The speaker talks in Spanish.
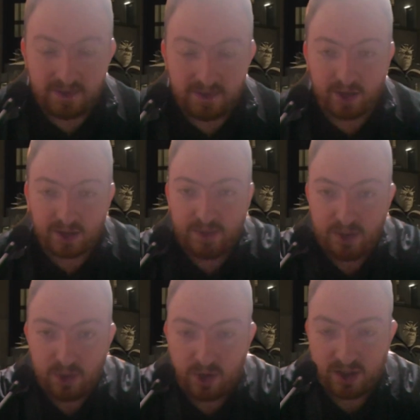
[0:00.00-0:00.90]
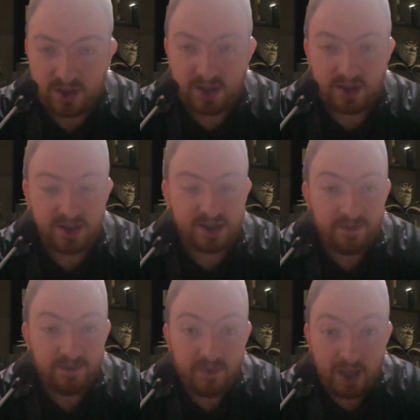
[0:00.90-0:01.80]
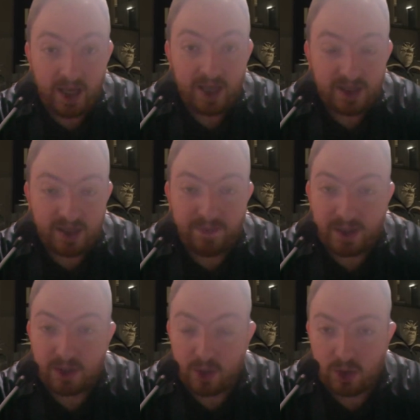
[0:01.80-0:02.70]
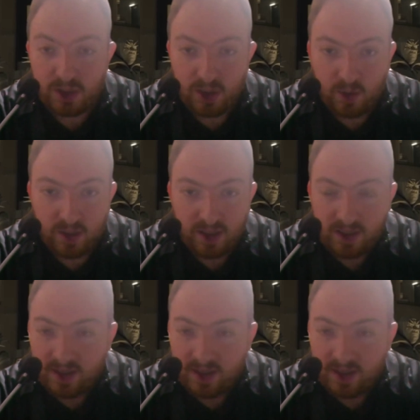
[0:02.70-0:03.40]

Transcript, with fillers: para los capítulos restantes este patrón continúe.